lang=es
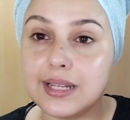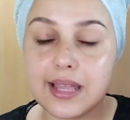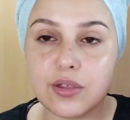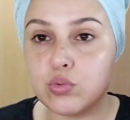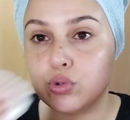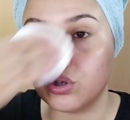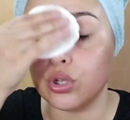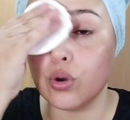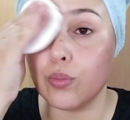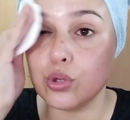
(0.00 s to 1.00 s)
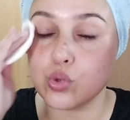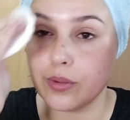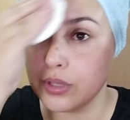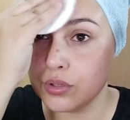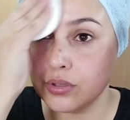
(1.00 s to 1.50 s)
Nada, es un tónico muy
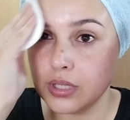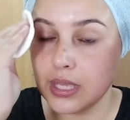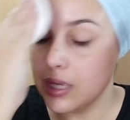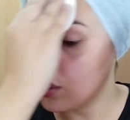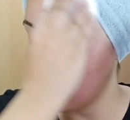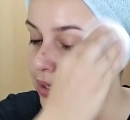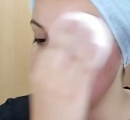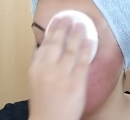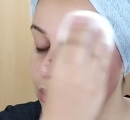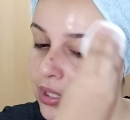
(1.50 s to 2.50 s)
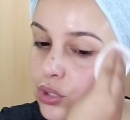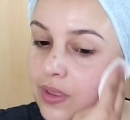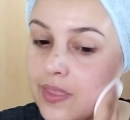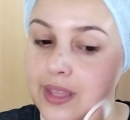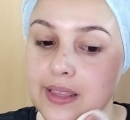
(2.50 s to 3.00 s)
suavito, con ese poquito
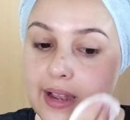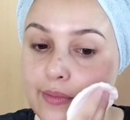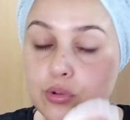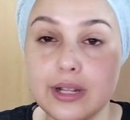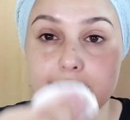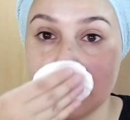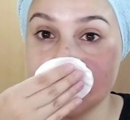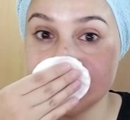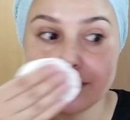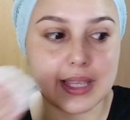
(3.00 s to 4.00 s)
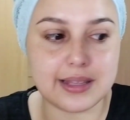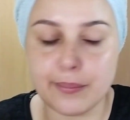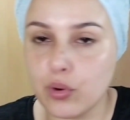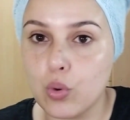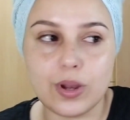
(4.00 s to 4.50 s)
de aceite del árbol del té, que
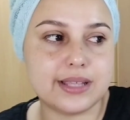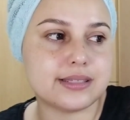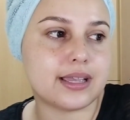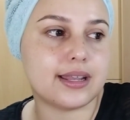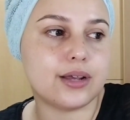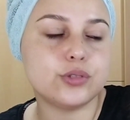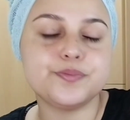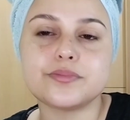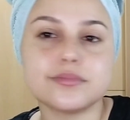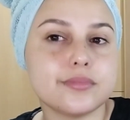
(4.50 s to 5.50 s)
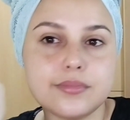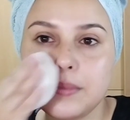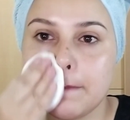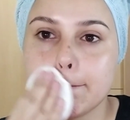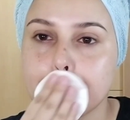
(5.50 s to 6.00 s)
tampoco huele exagerado,
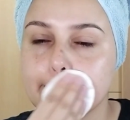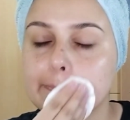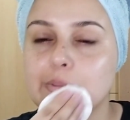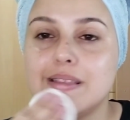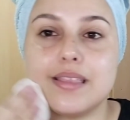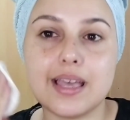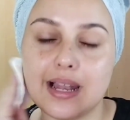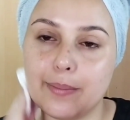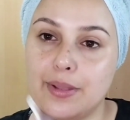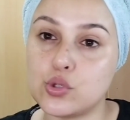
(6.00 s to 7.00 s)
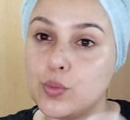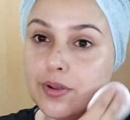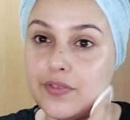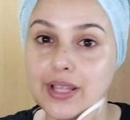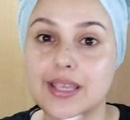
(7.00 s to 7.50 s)
y te deja la piel
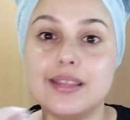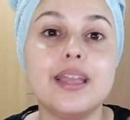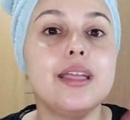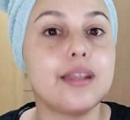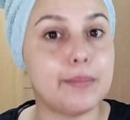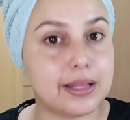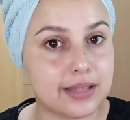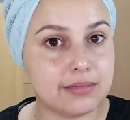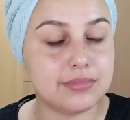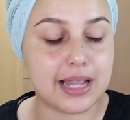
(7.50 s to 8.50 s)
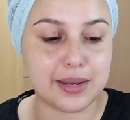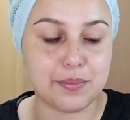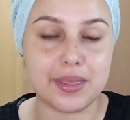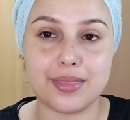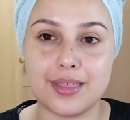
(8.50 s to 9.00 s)
súper fresquita y remata la
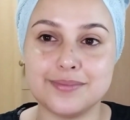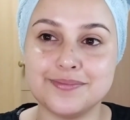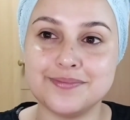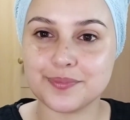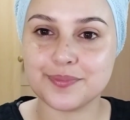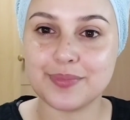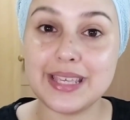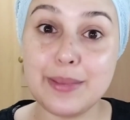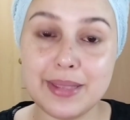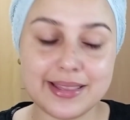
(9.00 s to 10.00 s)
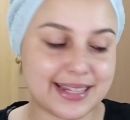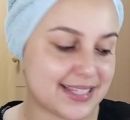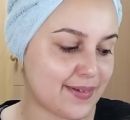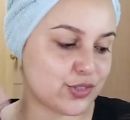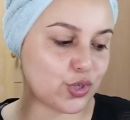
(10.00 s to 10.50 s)
limpieza. Y mientras
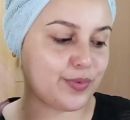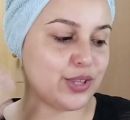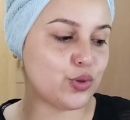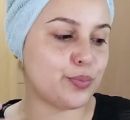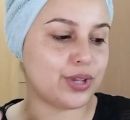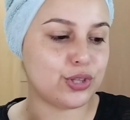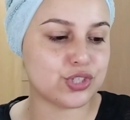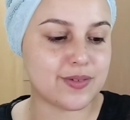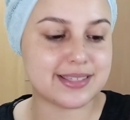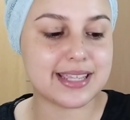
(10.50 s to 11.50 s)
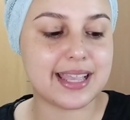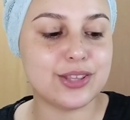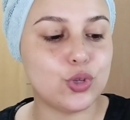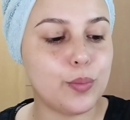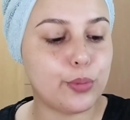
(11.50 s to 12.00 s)
se va absorbiendo un poquito, se va
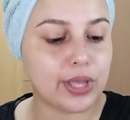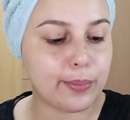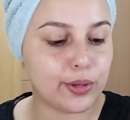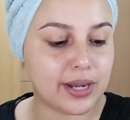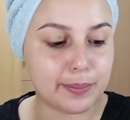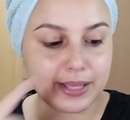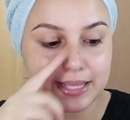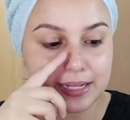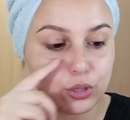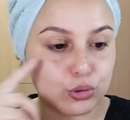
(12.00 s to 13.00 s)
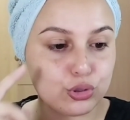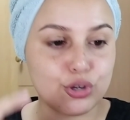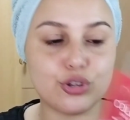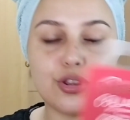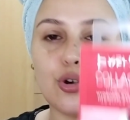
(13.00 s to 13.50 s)
secando, voy a ponerme en el
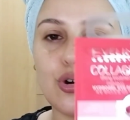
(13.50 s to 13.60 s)
contorno de